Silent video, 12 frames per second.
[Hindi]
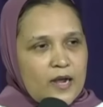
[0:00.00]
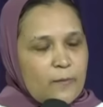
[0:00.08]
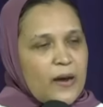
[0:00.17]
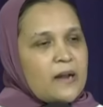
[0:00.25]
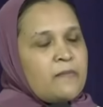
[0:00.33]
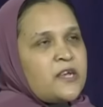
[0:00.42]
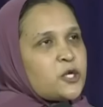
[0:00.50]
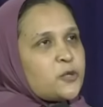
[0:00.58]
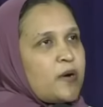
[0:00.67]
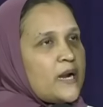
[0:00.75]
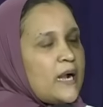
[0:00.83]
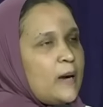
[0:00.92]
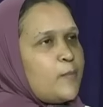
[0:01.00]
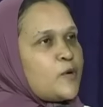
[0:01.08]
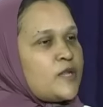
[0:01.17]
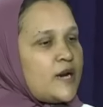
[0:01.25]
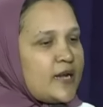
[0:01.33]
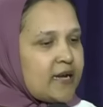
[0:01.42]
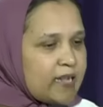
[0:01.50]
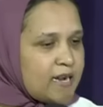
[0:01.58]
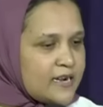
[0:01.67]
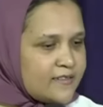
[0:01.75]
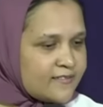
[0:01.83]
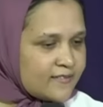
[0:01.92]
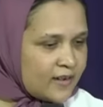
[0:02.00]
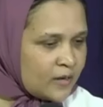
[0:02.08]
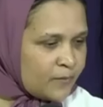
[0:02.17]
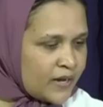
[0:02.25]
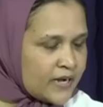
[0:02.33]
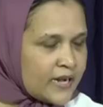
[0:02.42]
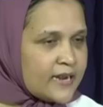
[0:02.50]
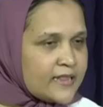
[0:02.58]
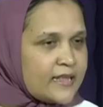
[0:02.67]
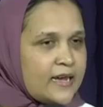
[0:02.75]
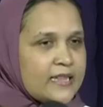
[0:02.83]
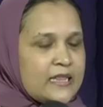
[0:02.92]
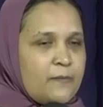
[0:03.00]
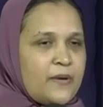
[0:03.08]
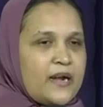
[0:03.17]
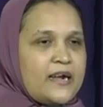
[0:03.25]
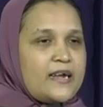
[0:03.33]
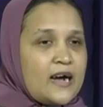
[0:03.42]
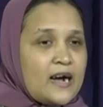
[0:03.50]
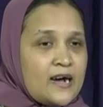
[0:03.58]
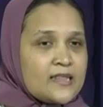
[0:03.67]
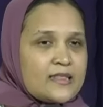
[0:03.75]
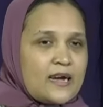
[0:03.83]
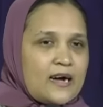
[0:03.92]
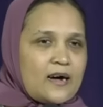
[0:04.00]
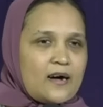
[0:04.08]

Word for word: परमेश्वर का पुत्र यदि इंसान बनकर धरती पर ना आता